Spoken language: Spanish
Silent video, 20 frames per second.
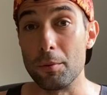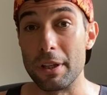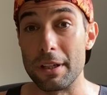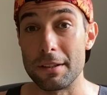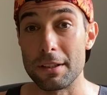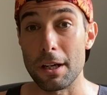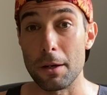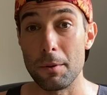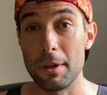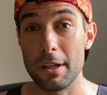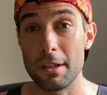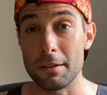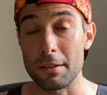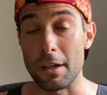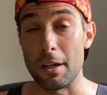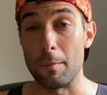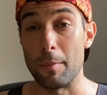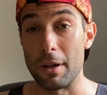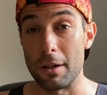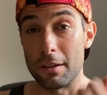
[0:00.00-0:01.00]
bien sabéis,
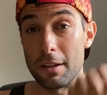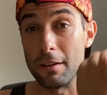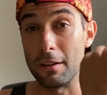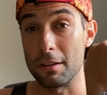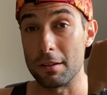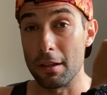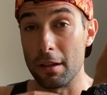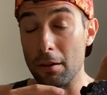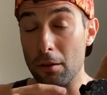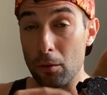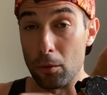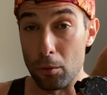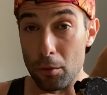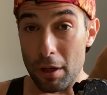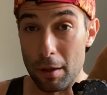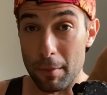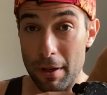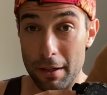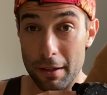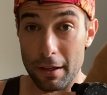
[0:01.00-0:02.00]
aparte de ser
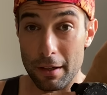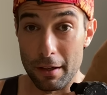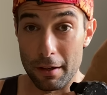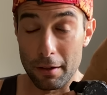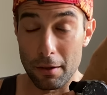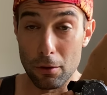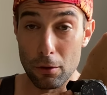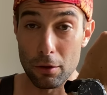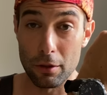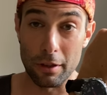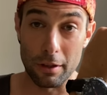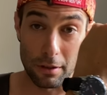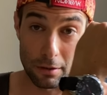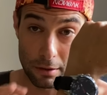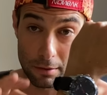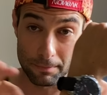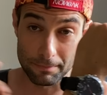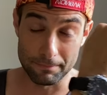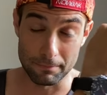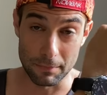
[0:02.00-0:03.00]
una marca de relojes
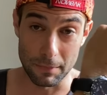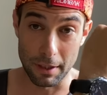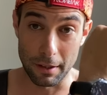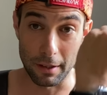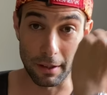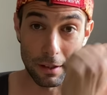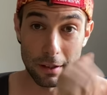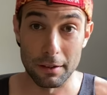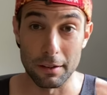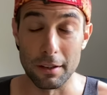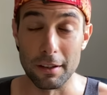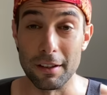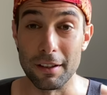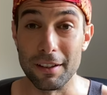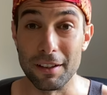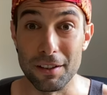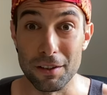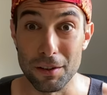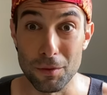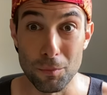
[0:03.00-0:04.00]
requete